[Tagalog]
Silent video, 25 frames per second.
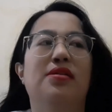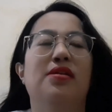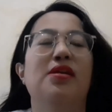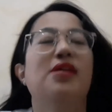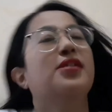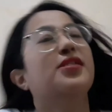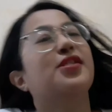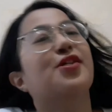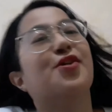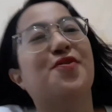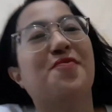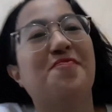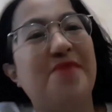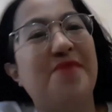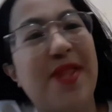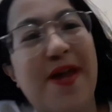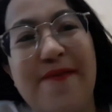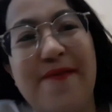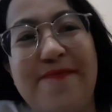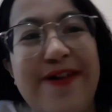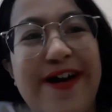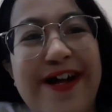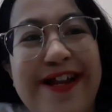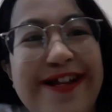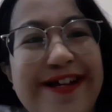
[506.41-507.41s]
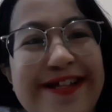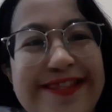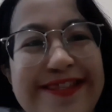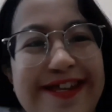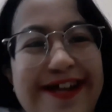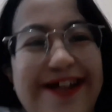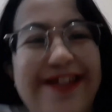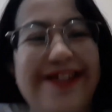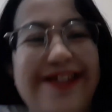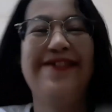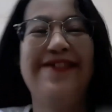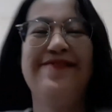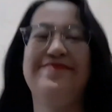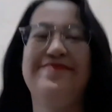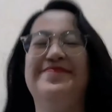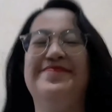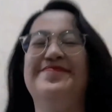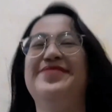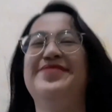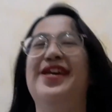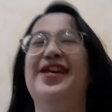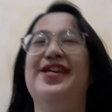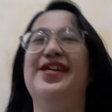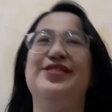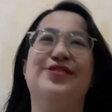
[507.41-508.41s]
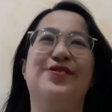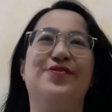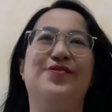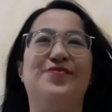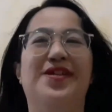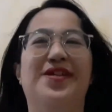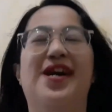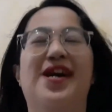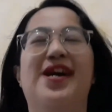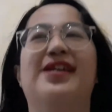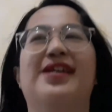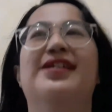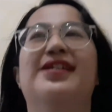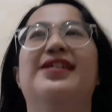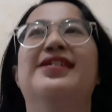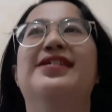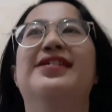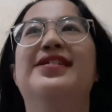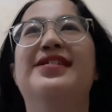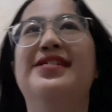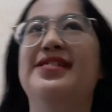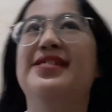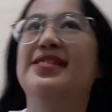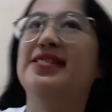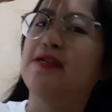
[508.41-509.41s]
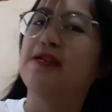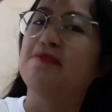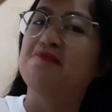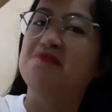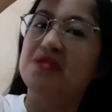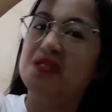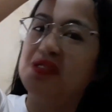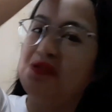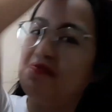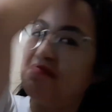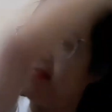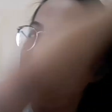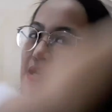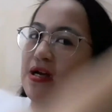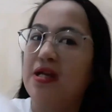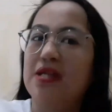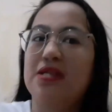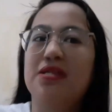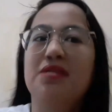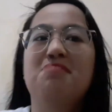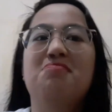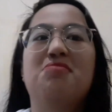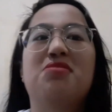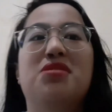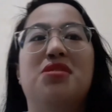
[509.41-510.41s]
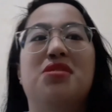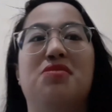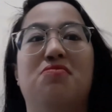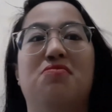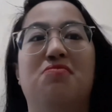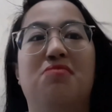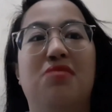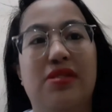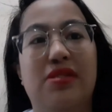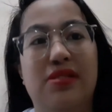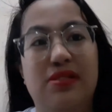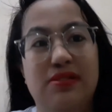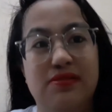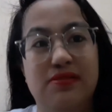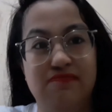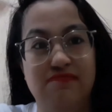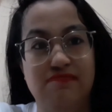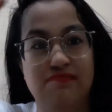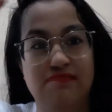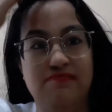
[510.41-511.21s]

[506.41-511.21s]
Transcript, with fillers: hindi ko pinaparanta. Hindi, joke lang. Hindi, masama kasi na sinungaling.